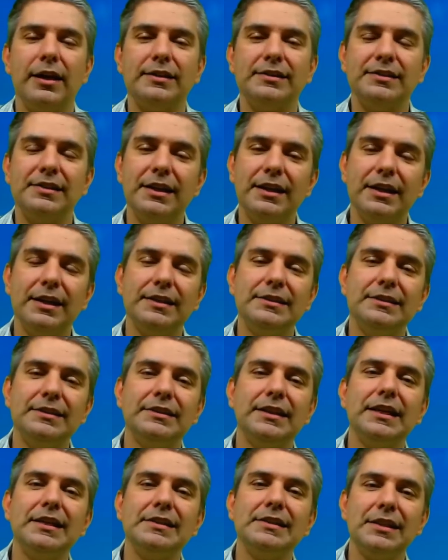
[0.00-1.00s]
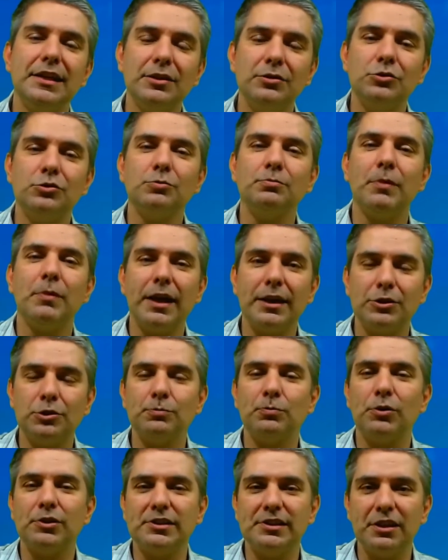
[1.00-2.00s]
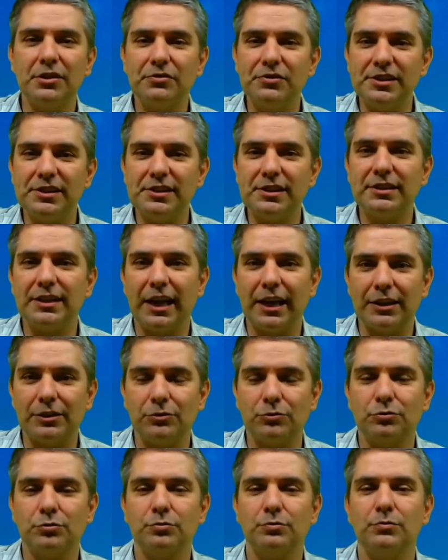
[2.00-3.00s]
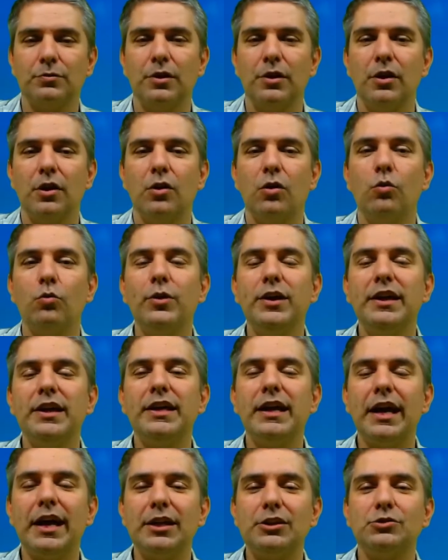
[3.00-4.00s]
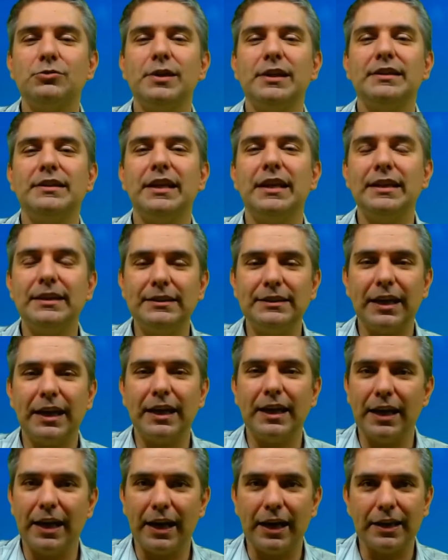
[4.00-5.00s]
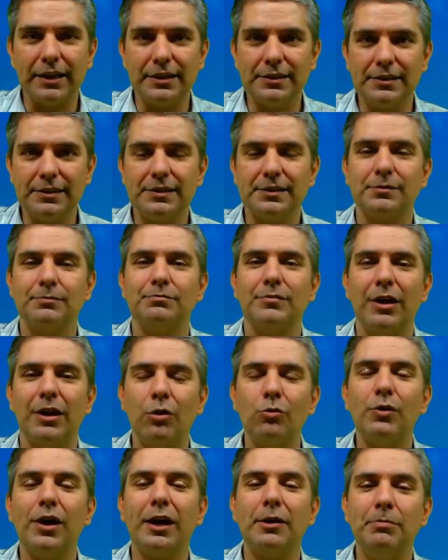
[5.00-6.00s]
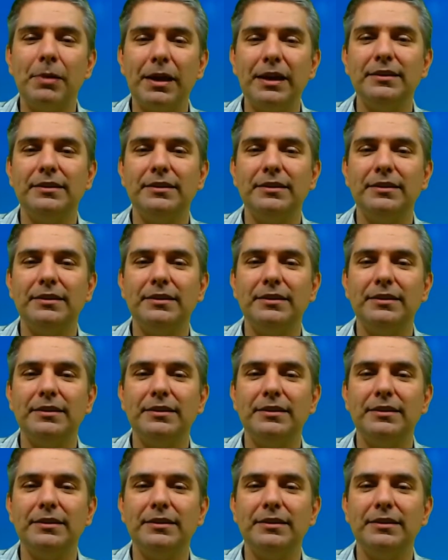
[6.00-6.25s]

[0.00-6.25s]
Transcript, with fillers: cerca de 300 metros pode ser visitado. O ingresso é R$ reais, é um lugar bem